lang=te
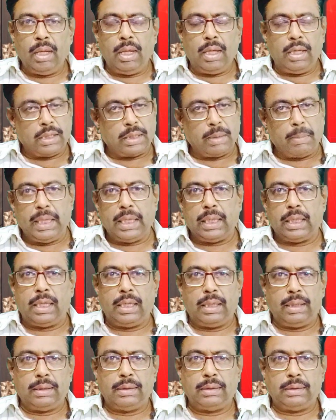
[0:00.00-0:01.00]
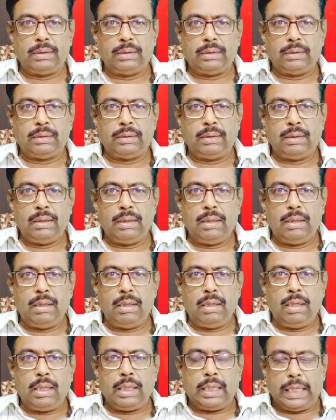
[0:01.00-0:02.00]
నిజమే కదా
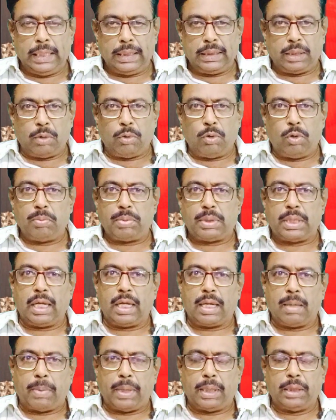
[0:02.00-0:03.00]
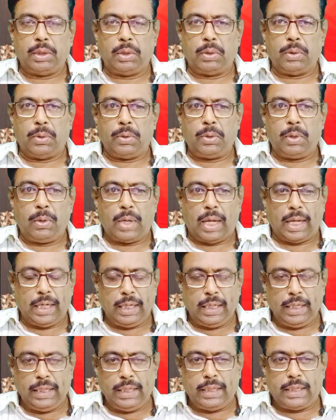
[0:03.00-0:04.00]
కేంద్ర హోంశాఖ పరిధిలో
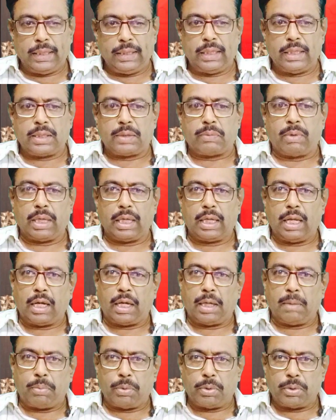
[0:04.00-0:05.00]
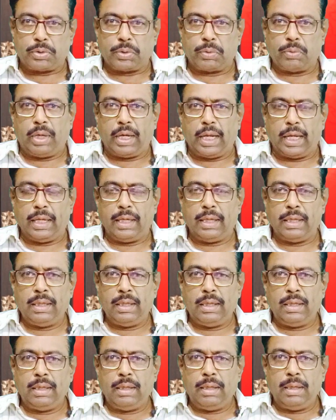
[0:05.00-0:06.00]
అన్ని ఇంటెలిజెన్స్ వర్గాల రిపోర్ట్స్ ఉంటాయి
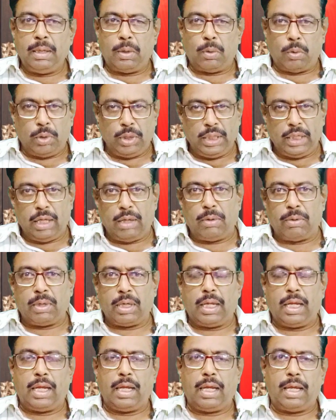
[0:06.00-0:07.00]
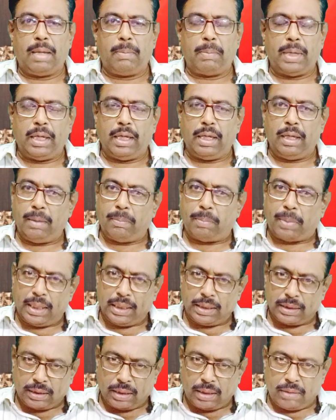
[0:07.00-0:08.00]
రోహింగ్యాలున్నా మరి
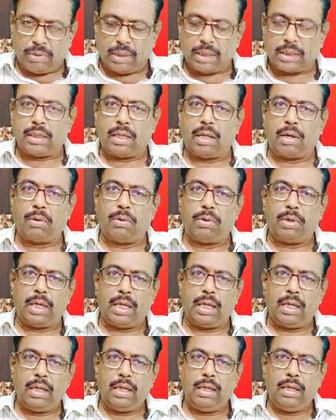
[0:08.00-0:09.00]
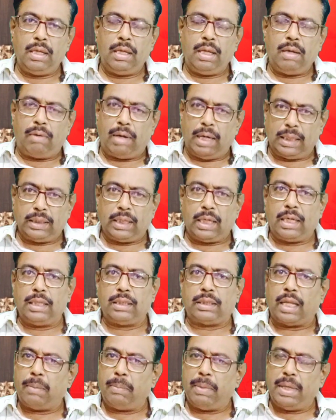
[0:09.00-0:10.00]
పాకిస్తాన్ వలసదారులున్నా వాళ్ళందరినీ
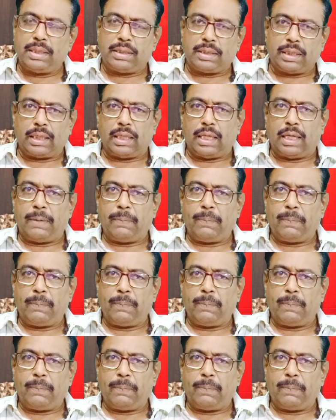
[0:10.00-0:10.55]
తరిమేయచ్చు కదా